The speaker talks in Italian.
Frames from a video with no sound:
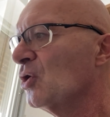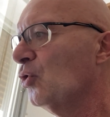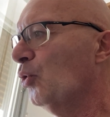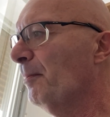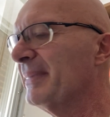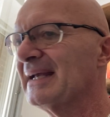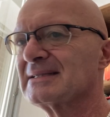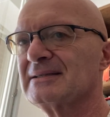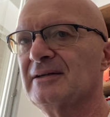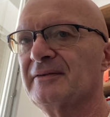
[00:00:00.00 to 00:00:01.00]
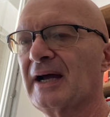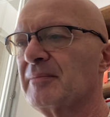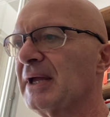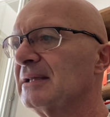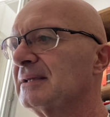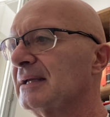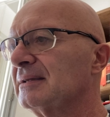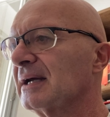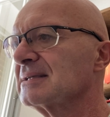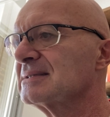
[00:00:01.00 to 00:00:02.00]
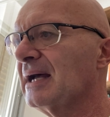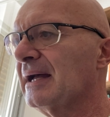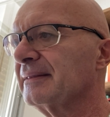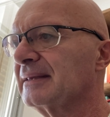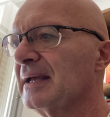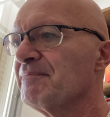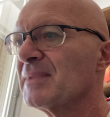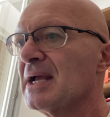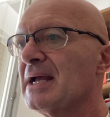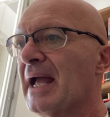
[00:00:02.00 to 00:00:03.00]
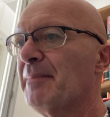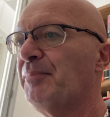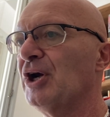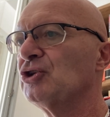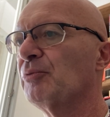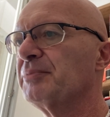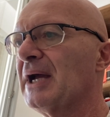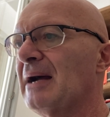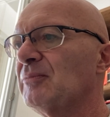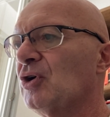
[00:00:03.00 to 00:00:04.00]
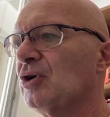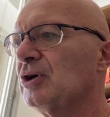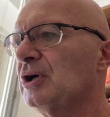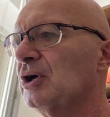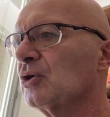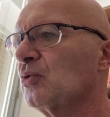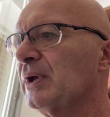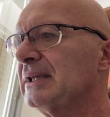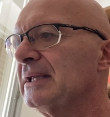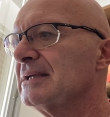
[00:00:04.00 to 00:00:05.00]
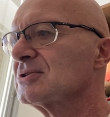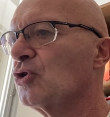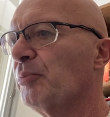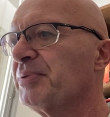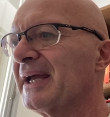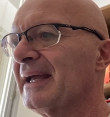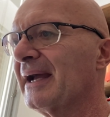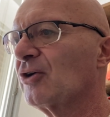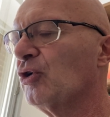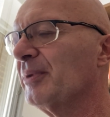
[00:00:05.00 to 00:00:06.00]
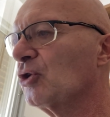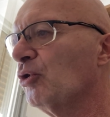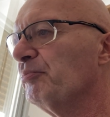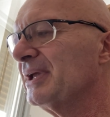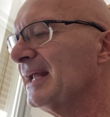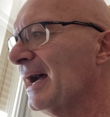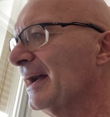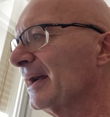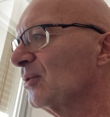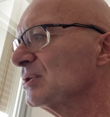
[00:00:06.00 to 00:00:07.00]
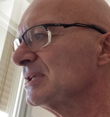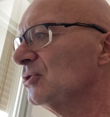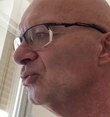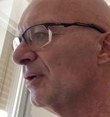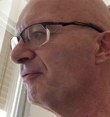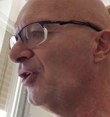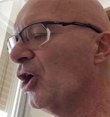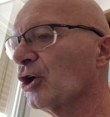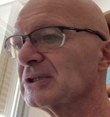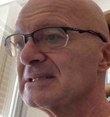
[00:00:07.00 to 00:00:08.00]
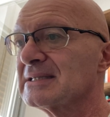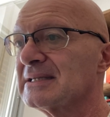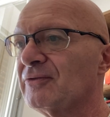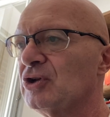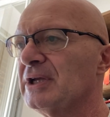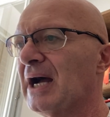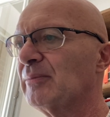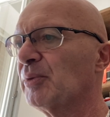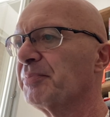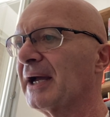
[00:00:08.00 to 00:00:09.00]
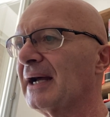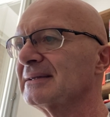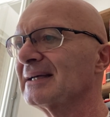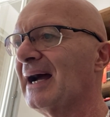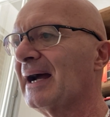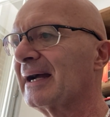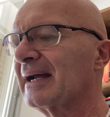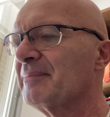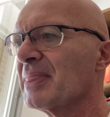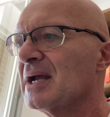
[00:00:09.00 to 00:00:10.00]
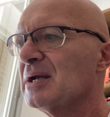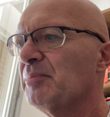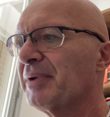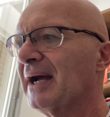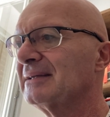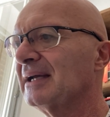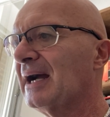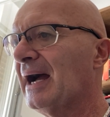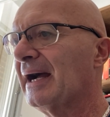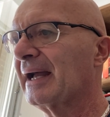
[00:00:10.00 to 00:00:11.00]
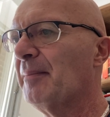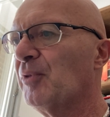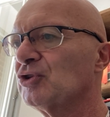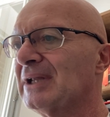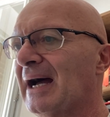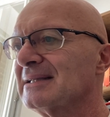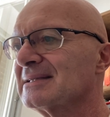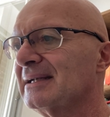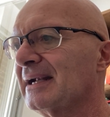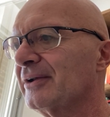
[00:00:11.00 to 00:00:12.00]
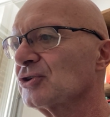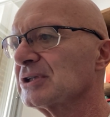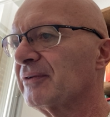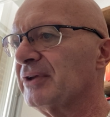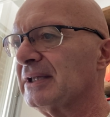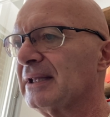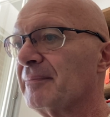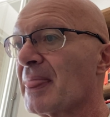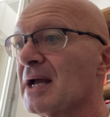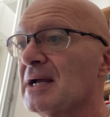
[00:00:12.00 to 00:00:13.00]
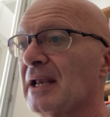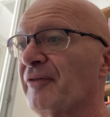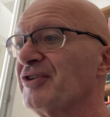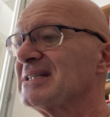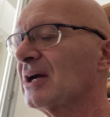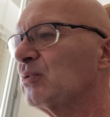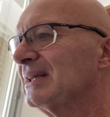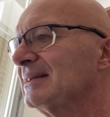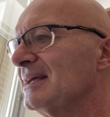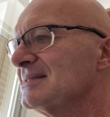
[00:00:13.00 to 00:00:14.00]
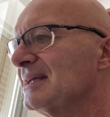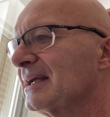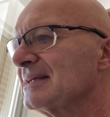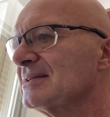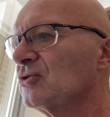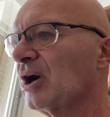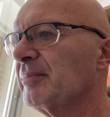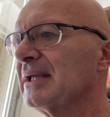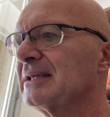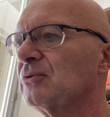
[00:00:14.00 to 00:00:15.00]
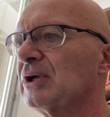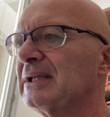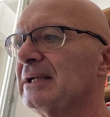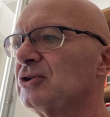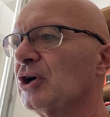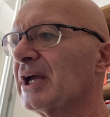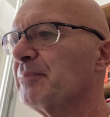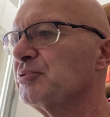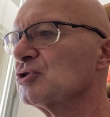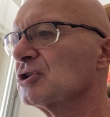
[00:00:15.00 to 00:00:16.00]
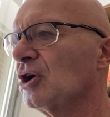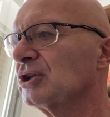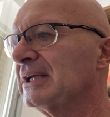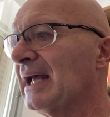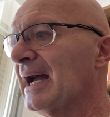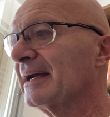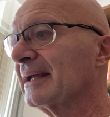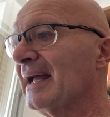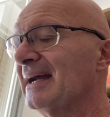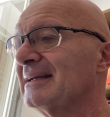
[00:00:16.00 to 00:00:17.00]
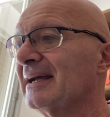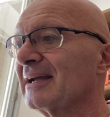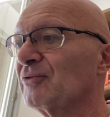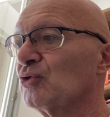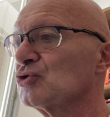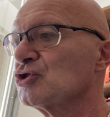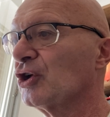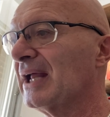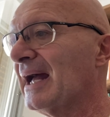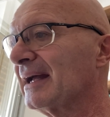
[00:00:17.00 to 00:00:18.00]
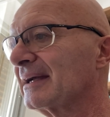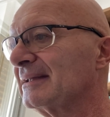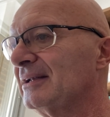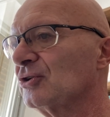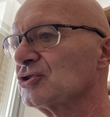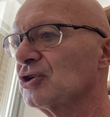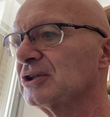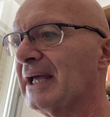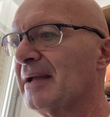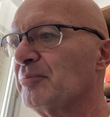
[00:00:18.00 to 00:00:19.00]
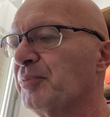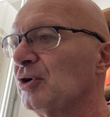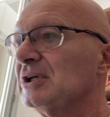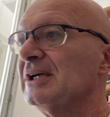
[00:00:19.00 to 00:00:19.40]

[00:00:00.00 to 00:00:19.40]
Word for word: un mix veramente interessante e poi dobbiamo eh, quindi scoprire come combinare queste due forze, se vogliamo, per attrarre, per attirare abbondanza nella nostra vita. La fisica quantistica è sicuramente una delle teorie più straordinarie e anche rivoluzionarie del nostro tempo,